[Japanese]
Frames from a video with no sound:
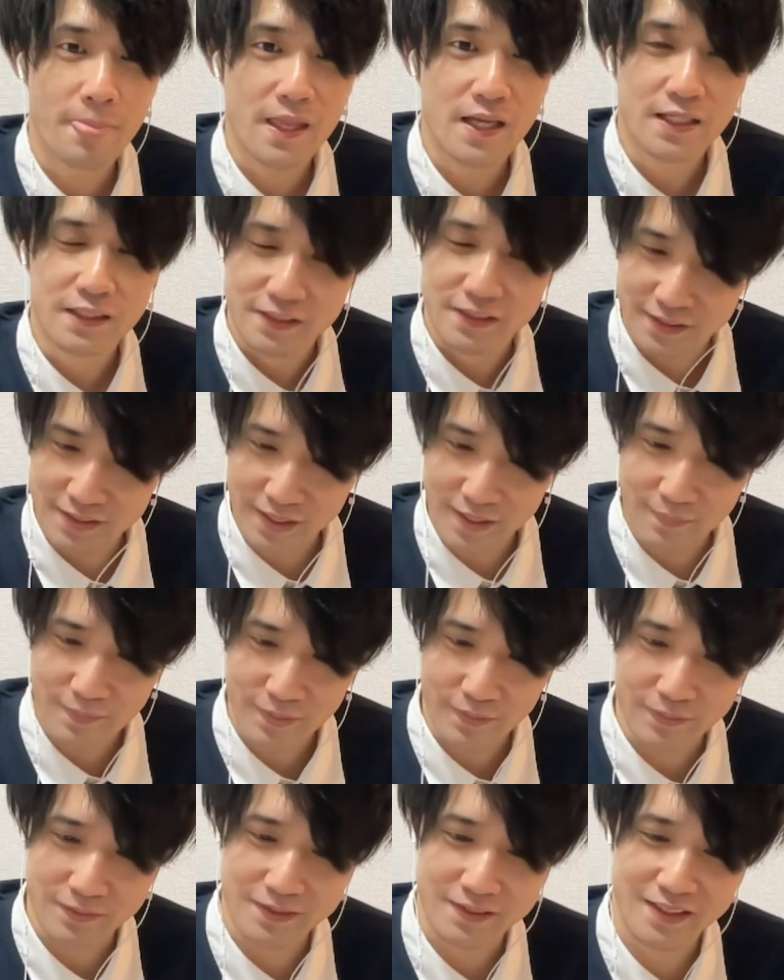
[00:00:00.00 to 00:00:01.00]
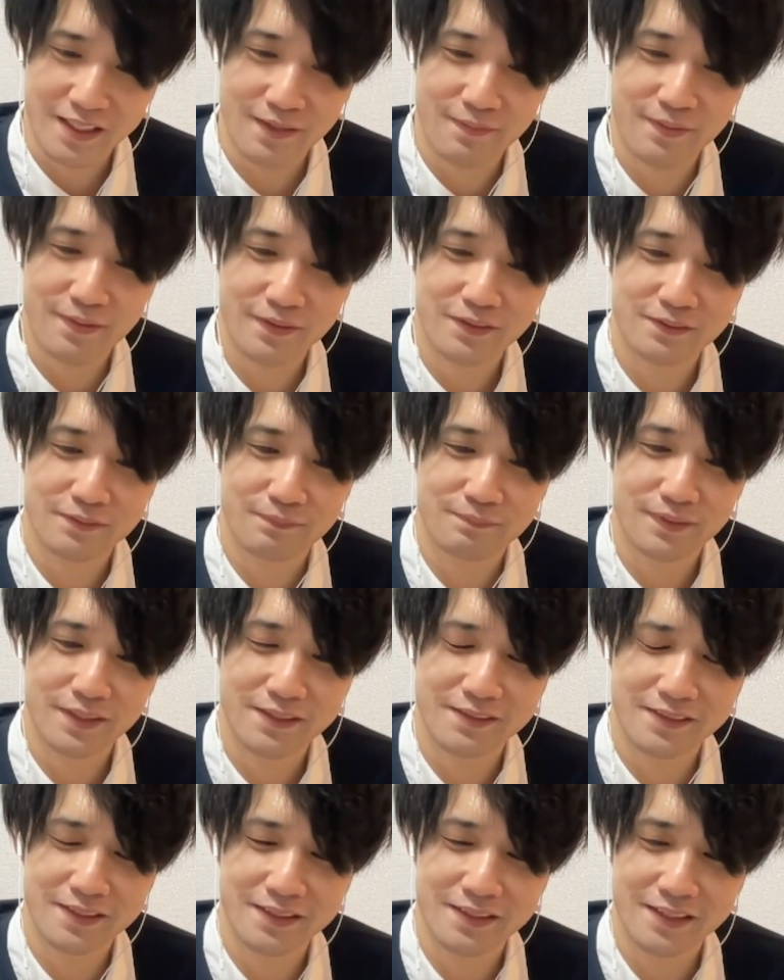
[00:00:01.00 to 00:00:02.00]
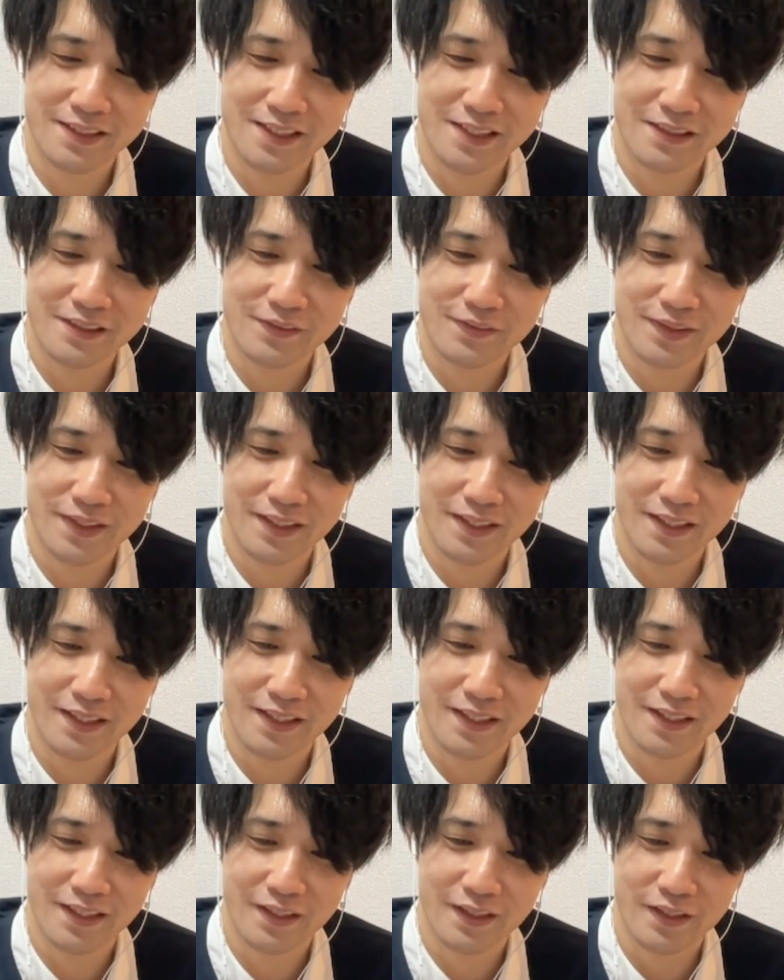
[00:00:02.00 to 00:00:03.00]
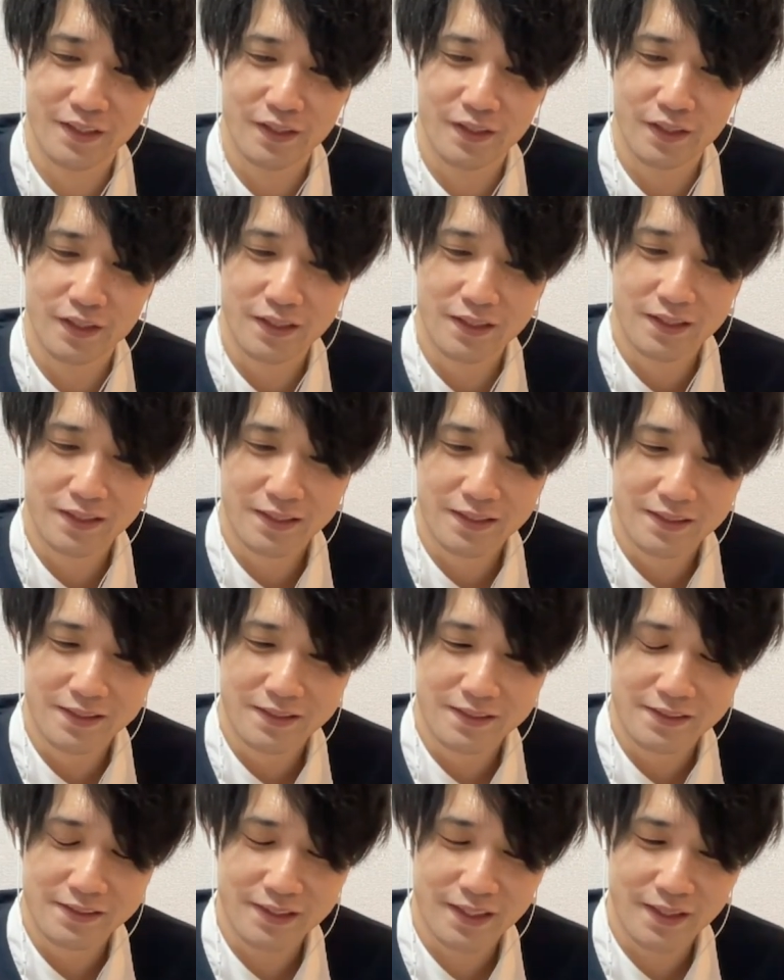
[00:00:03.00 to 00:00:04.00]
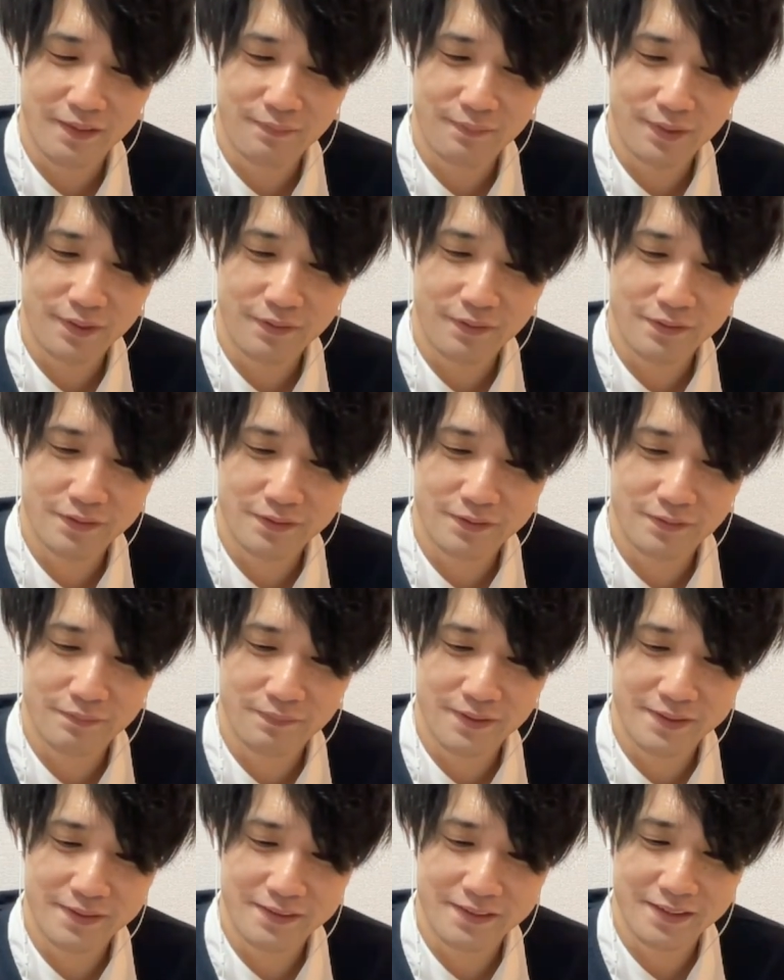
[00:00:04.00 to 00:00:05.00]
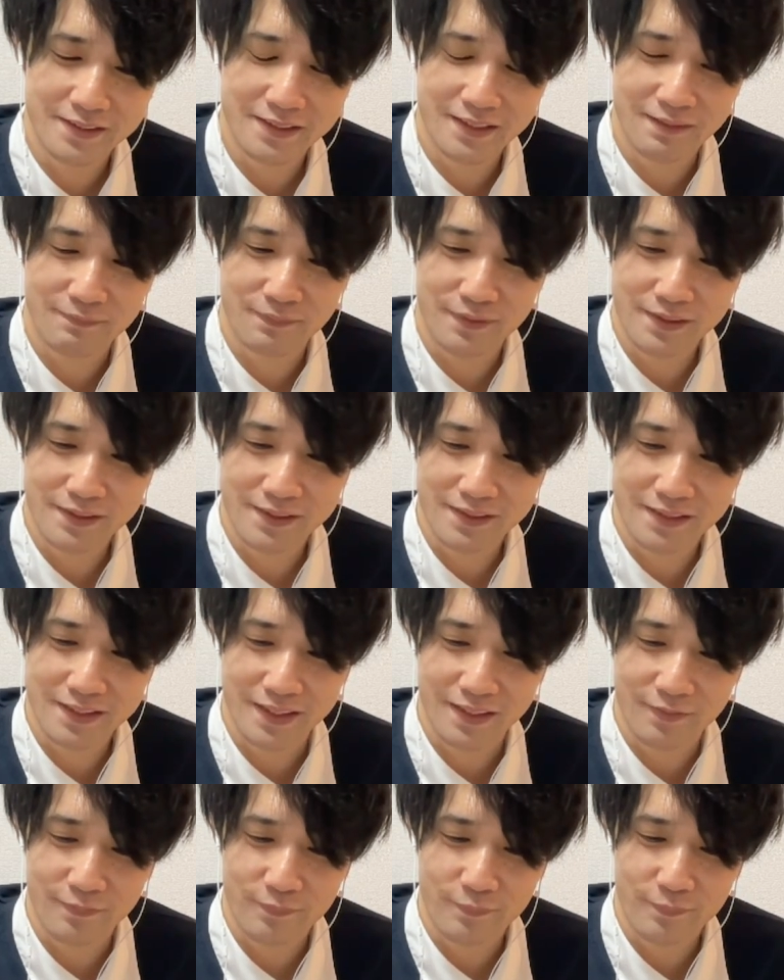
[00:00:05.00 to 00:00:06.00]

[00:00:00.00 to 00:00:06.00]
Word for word: セフィロス、セフィロスもめっちゃ好きなんですよね。セフィロスもめっちゃ好き、めっちゃ好き。